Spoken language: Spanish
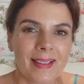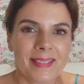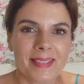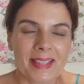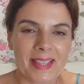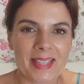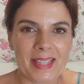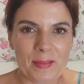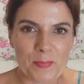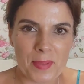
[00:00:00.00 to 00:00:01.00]
de
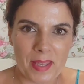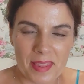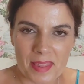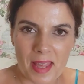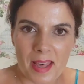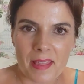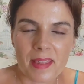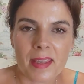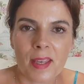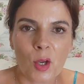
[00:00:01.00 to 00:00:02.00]
limpieza
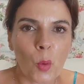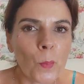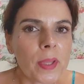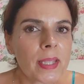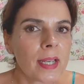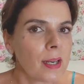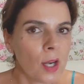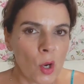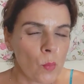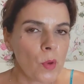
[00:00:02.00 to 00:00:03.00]
de
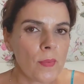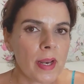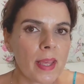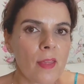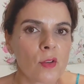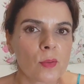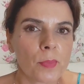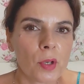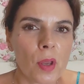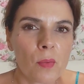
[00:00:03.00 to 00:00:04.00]
cosmética muy variados
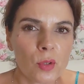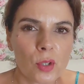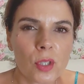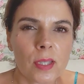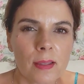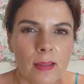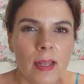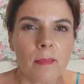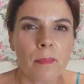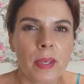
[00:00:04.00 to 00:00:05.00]
pero hay muchos tips
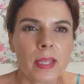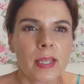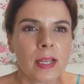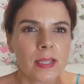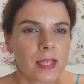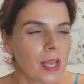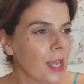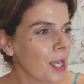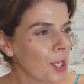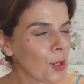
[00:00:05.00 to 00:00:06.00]
de limpiezas
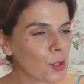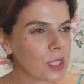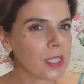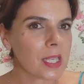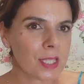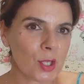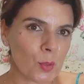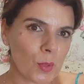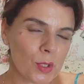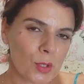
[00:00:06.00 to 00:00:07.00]
y cositas así
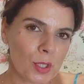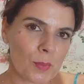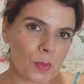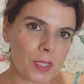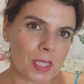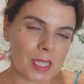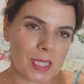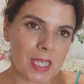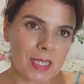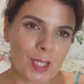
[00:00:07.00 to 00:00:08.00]
como esto que es muy
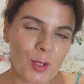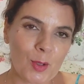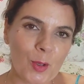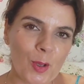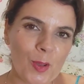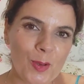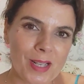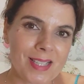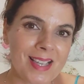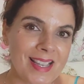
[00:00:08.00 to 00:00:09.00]
interesante y lo he cogido
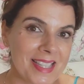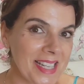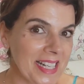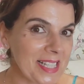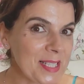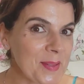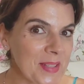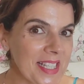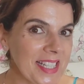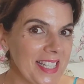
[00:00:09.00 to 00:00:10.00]
gracias a ella. Gracias
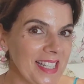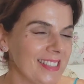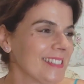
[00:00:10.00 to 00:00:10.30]
Virginia.